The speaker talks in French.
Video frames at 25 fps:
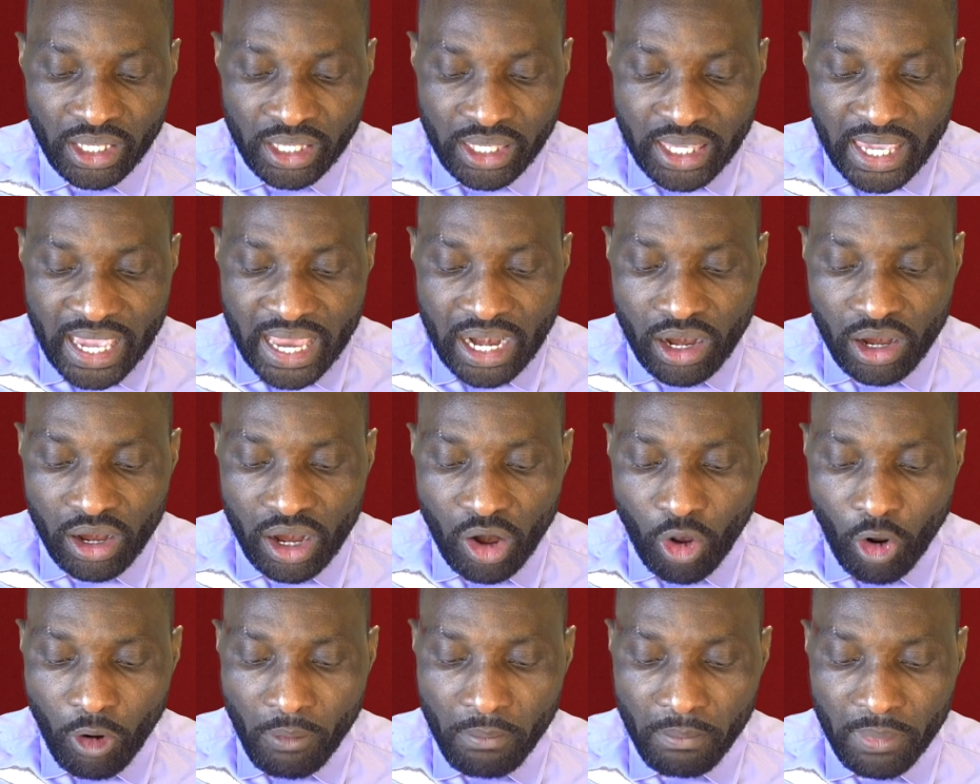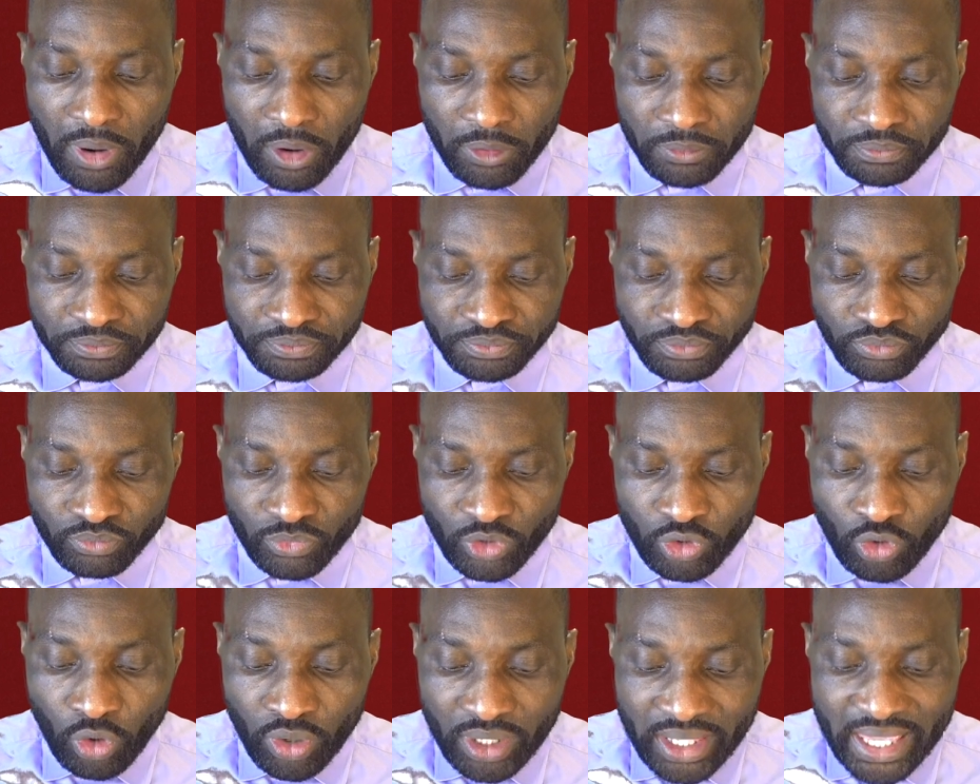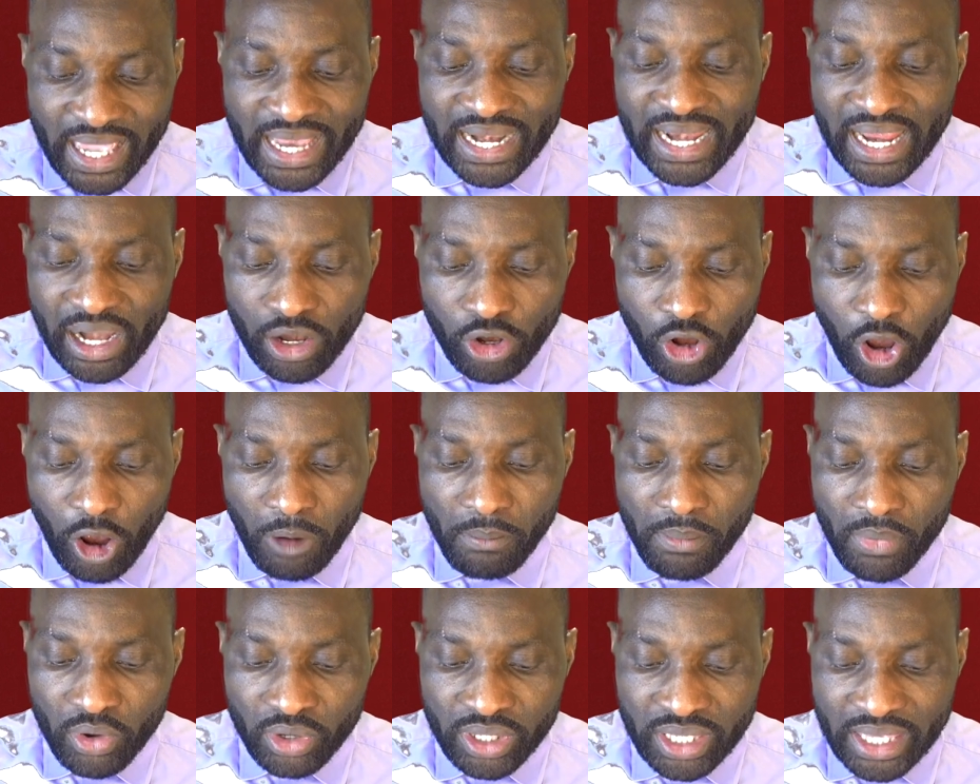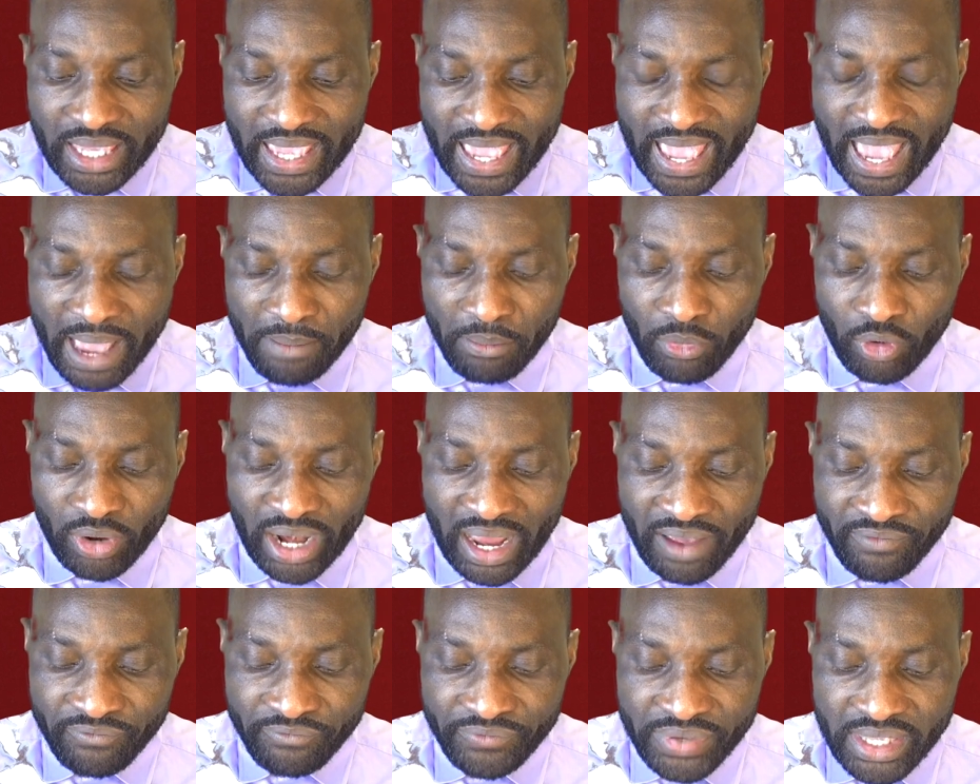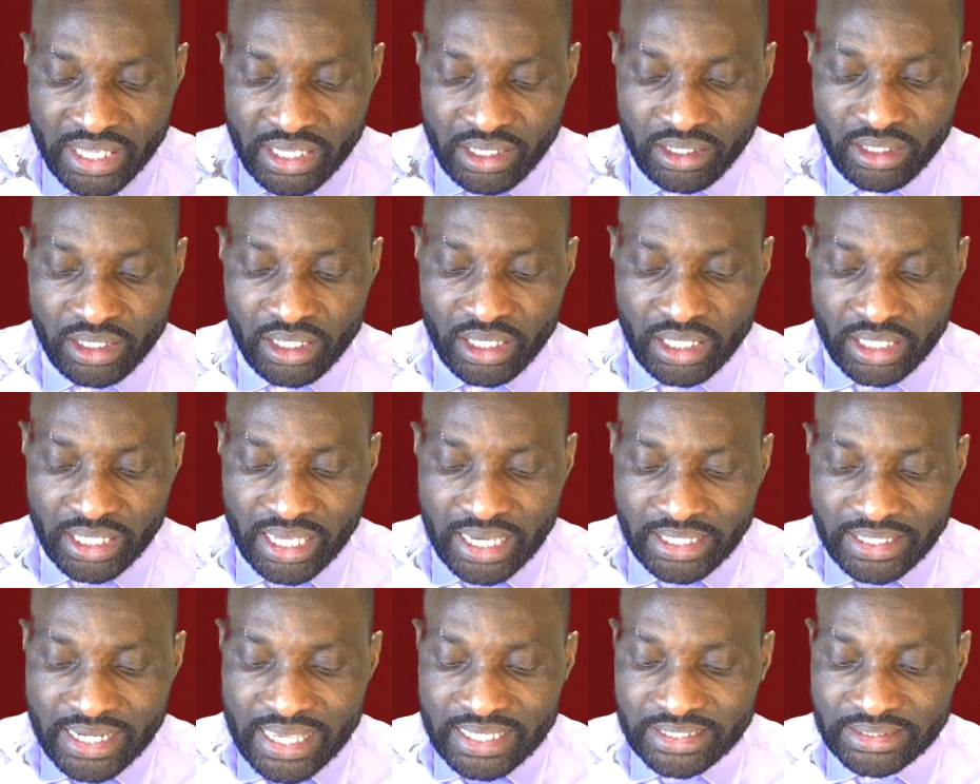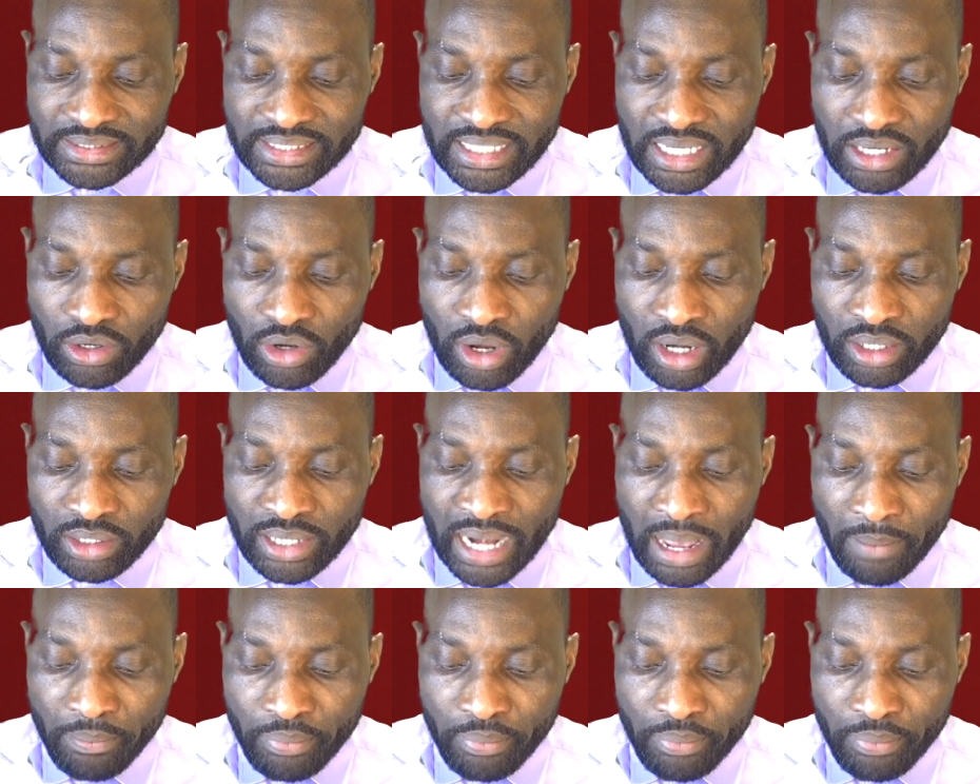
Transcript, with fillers: quel homme donc quel est l'homme qui aime la vie, qui désire la